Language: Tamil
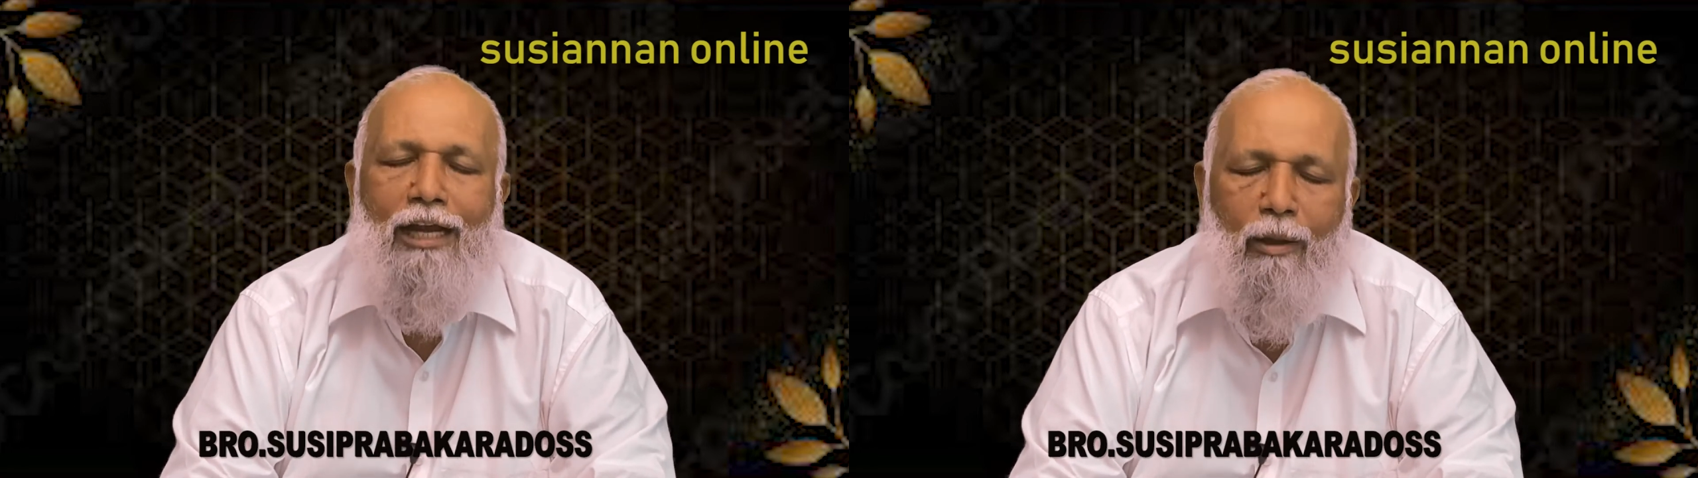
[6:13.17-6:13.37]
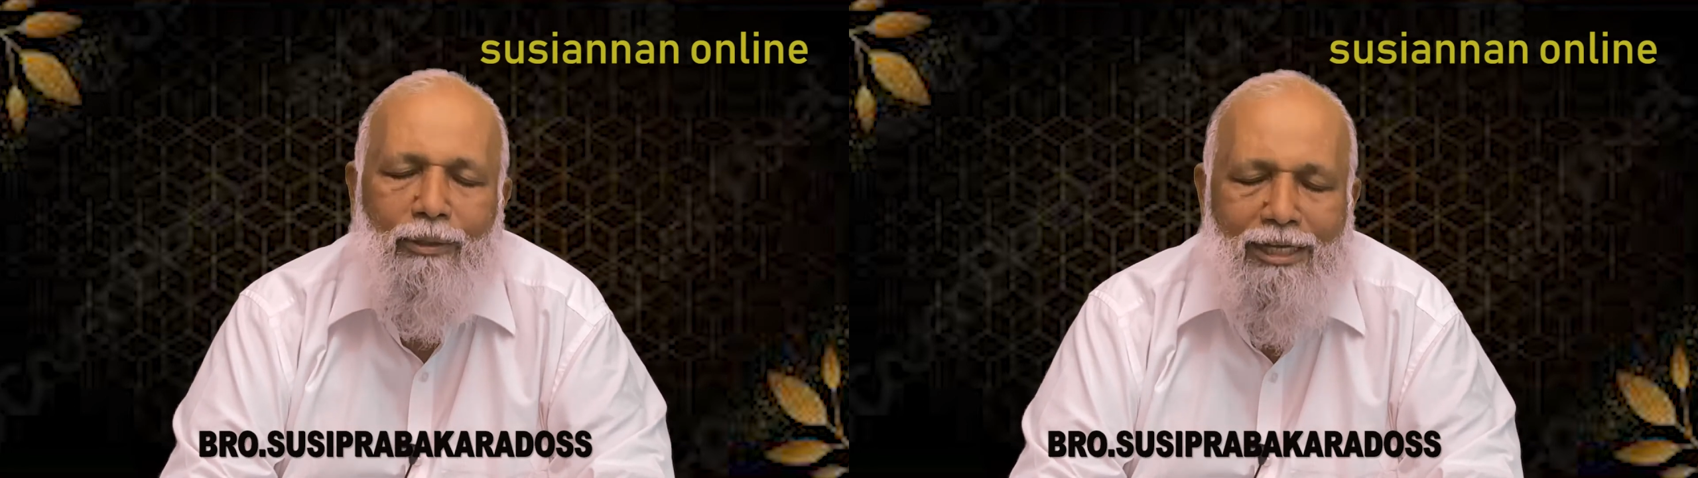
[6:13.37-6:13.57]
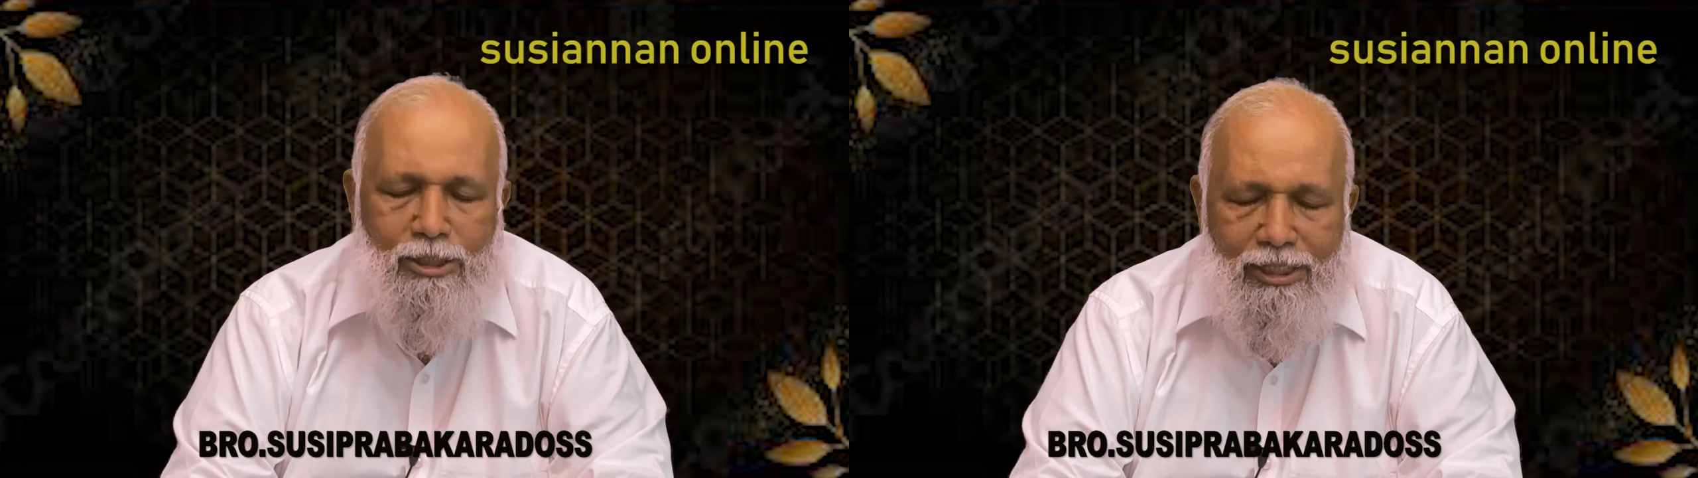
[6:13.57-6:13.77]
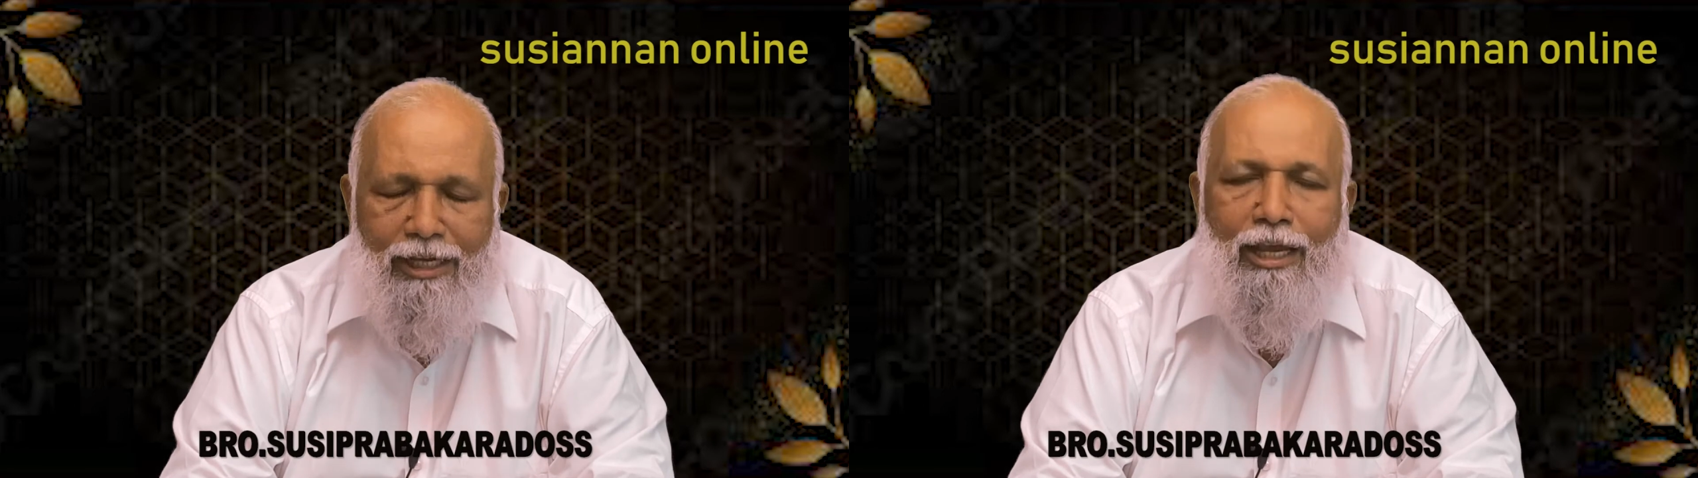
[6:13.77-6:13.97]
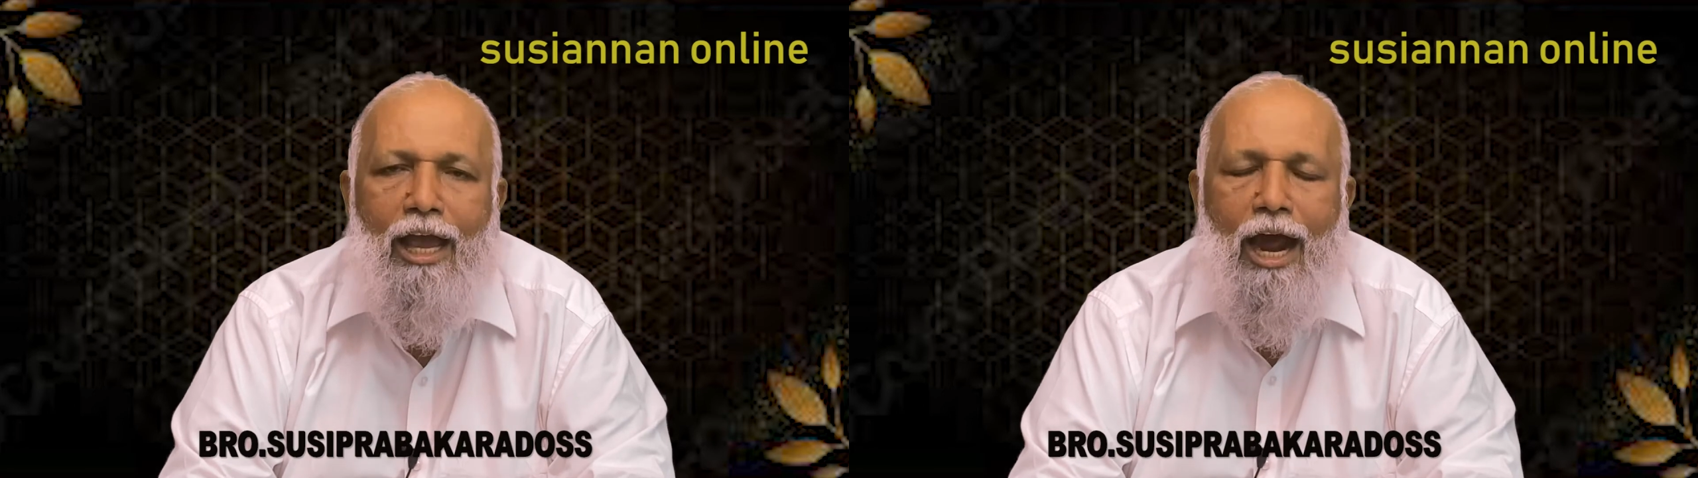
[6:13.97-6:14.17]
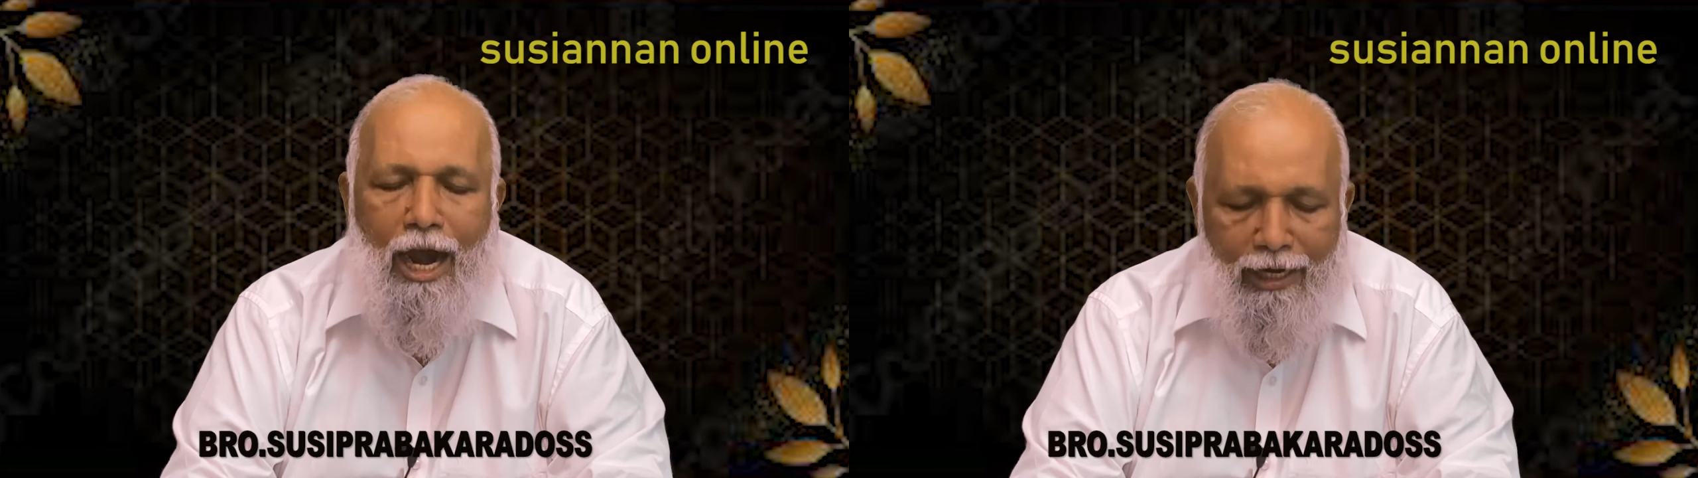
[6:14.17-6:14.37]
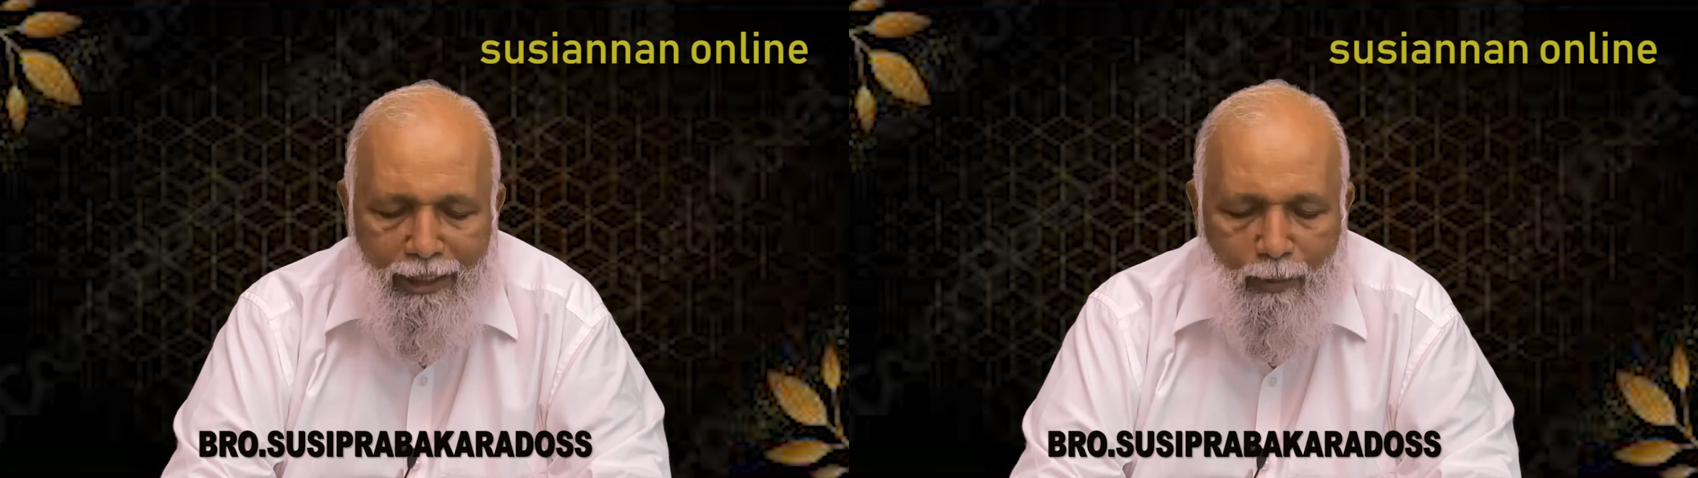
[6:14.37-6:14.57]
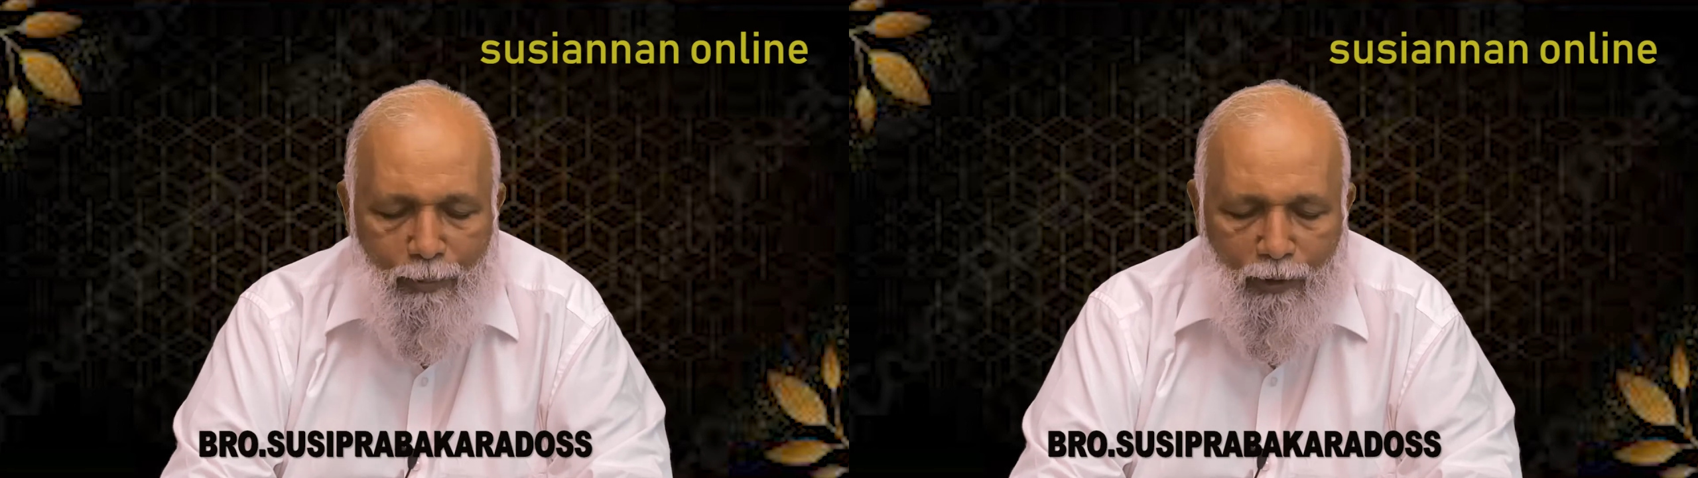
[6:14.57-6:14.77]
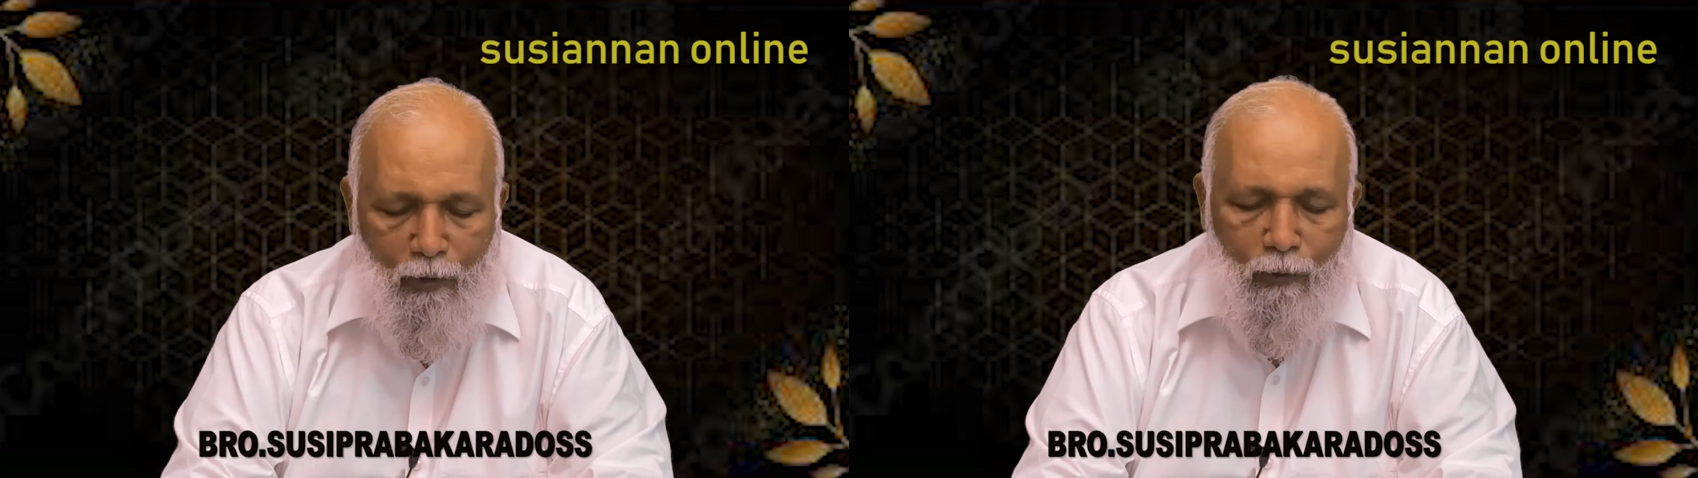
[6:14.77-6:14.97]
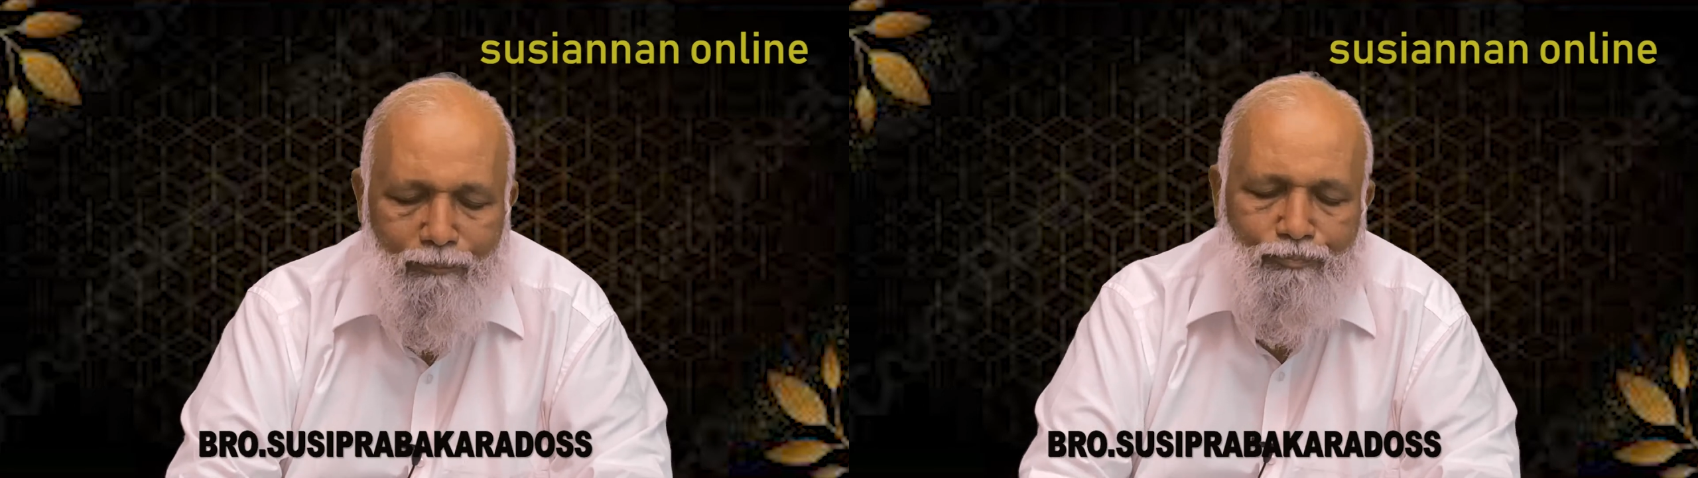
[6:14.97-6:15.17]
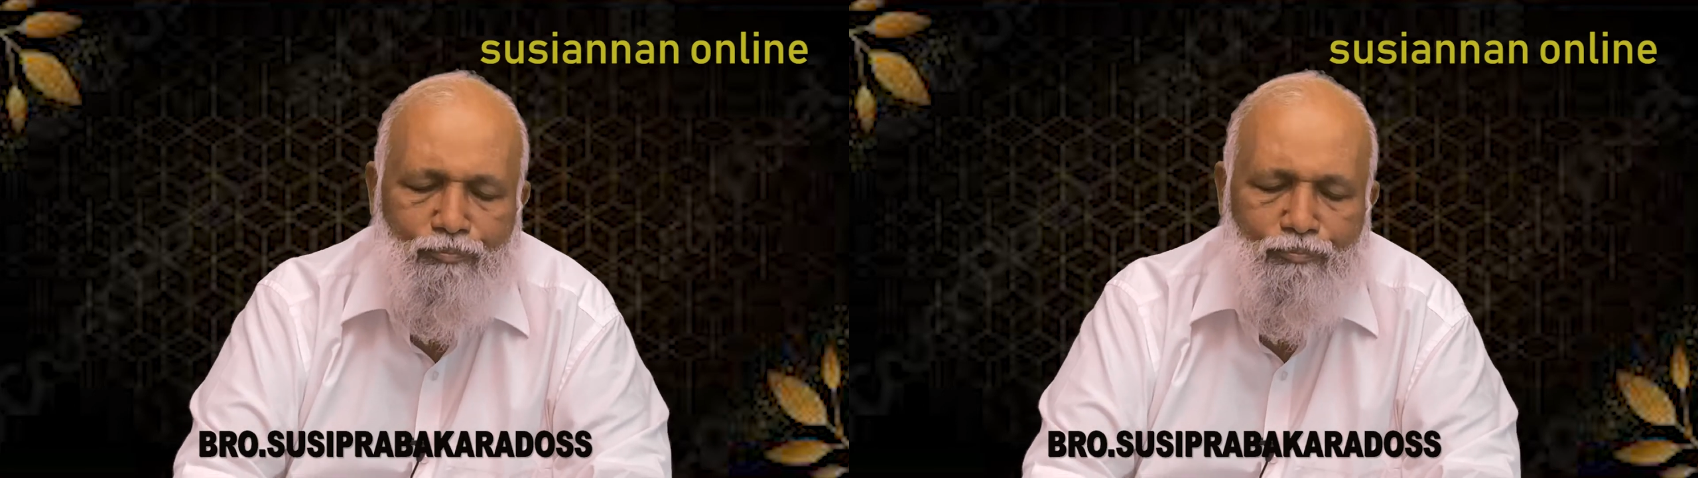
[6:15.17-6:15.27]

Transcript: நாம் இதை செய்ய அழைக்கப்படுகிறோம்